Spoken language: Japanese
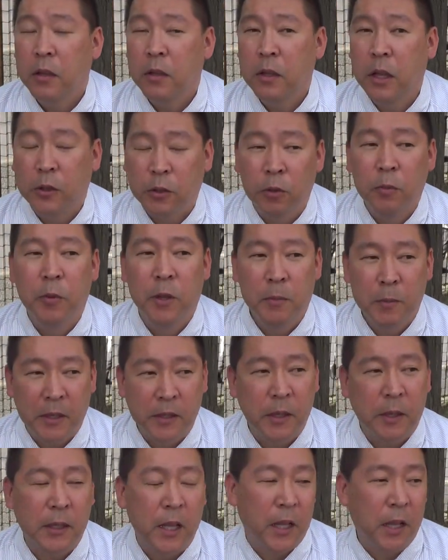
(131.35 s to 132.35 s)
だと思いま
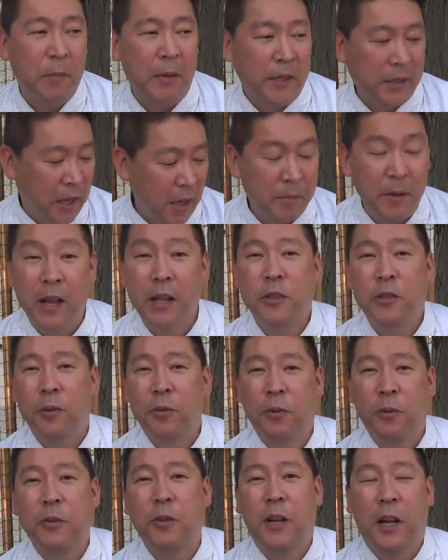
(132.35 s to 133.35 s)
すがただまあ裁判所
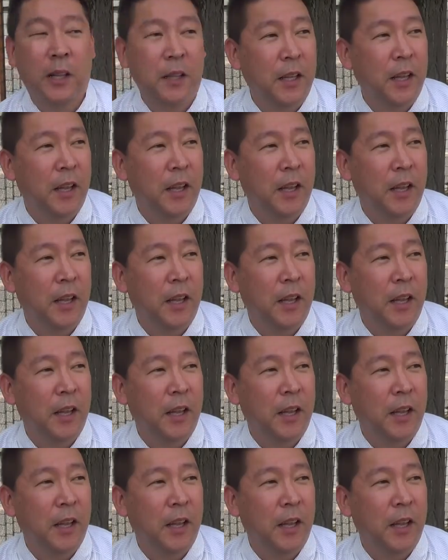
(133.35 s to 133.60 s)
のことなん